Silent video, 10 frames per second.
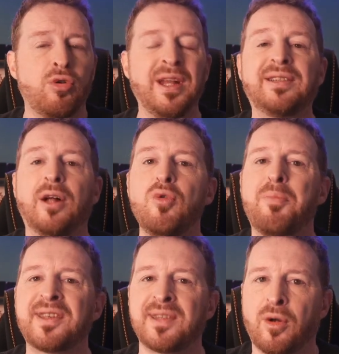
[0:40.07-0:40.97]
L'État lui
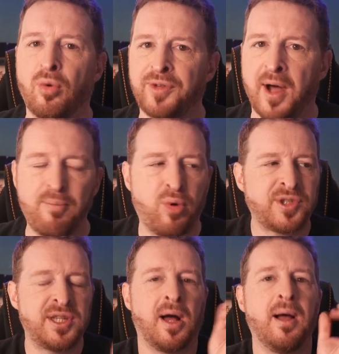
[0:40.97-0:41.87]
passe un contrat pour
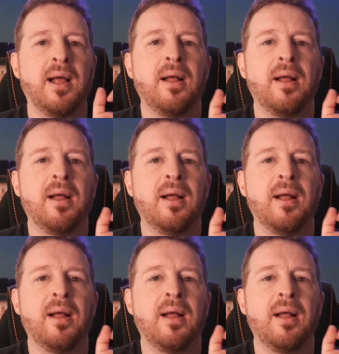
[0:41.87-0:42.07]
dire